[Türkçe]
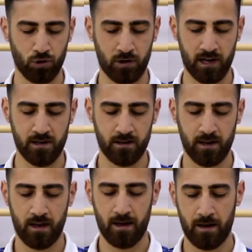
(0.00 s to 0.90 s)
sonra
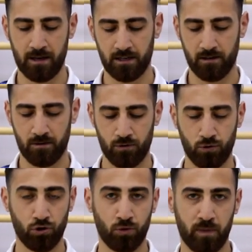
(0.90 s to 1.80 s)

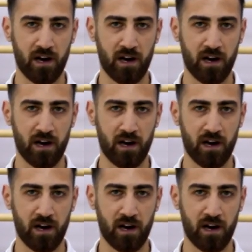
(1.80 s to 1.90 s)
yüzük